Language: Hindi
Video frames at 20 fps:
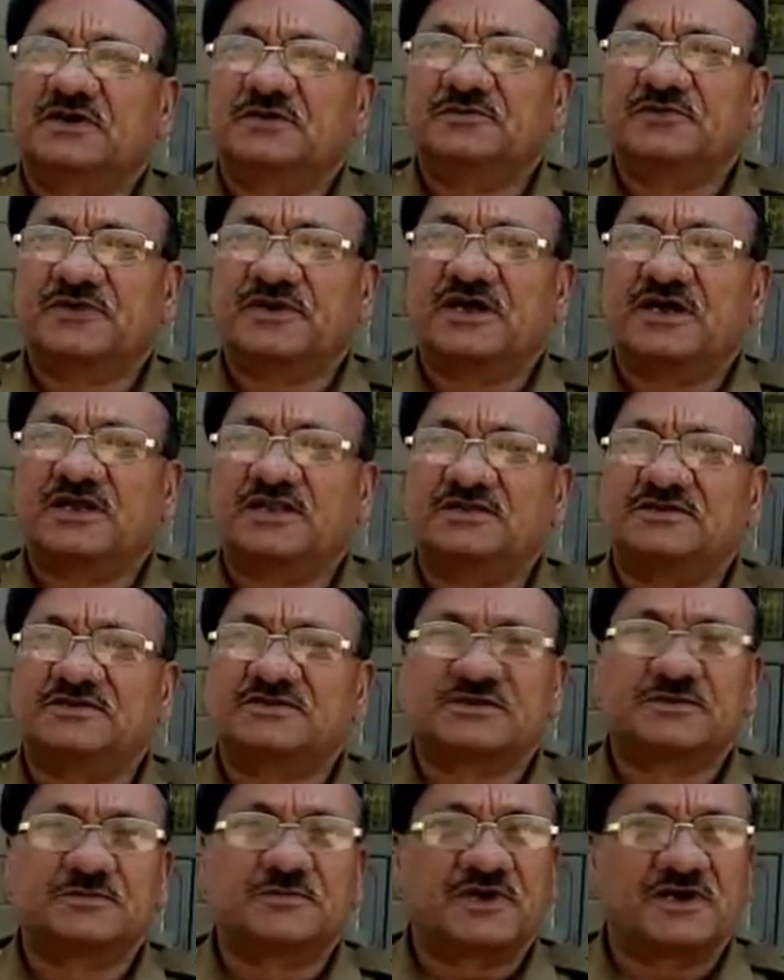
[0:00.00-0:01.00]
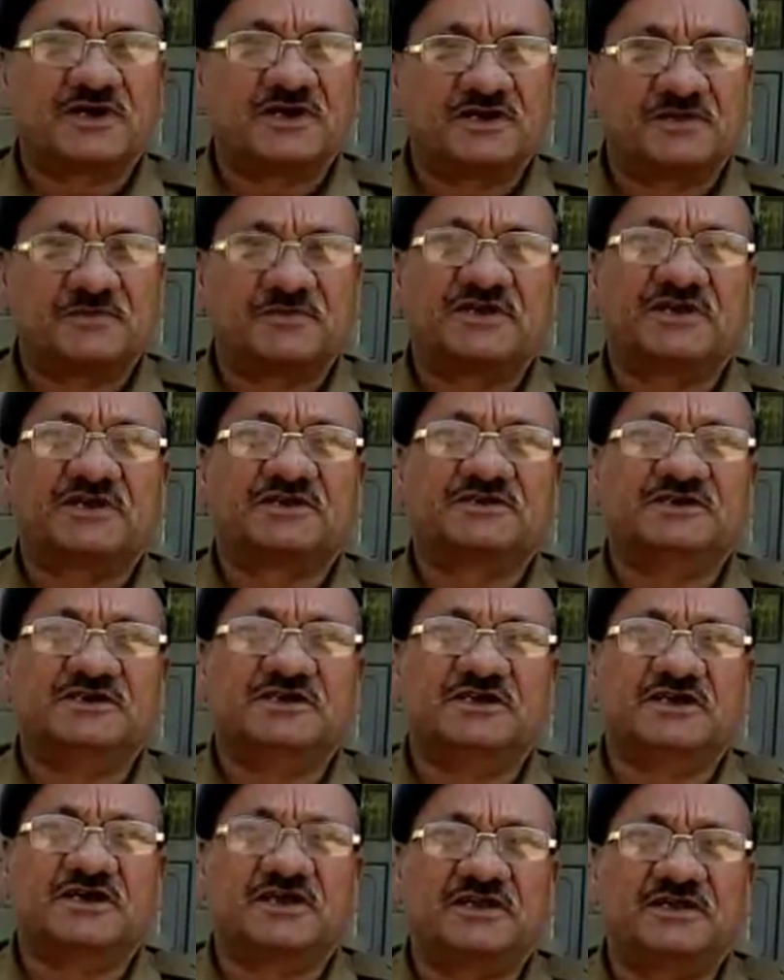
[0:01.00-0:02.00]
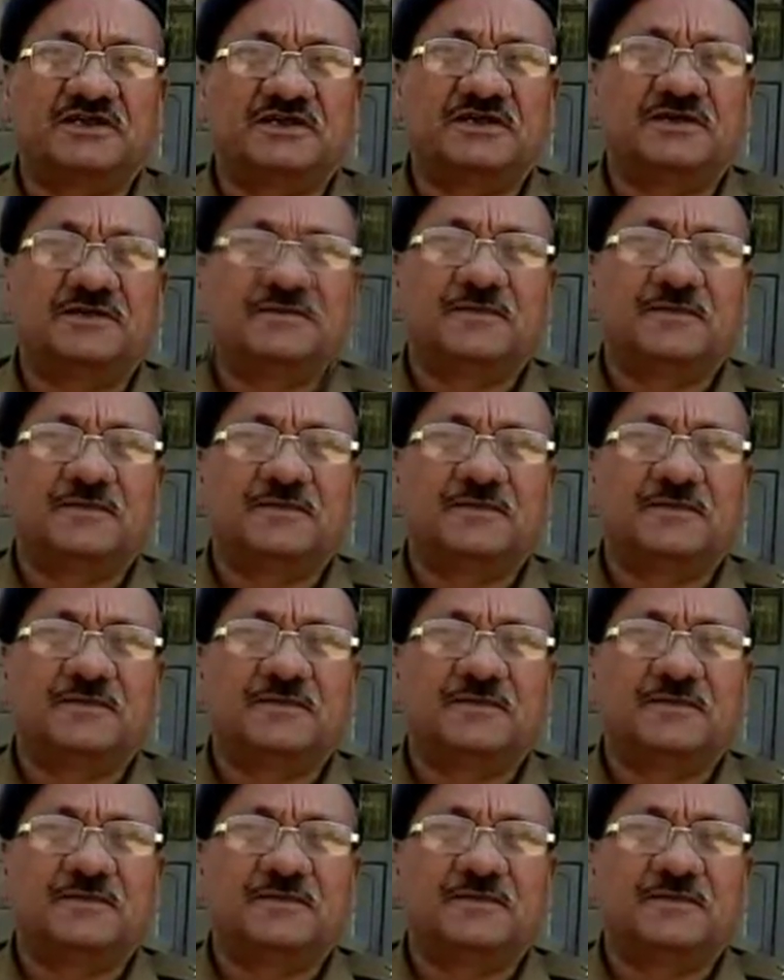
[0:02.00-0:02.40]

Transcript: अभी फरार है जिसके पकड़ने के प्रयास किए जा रहे हैं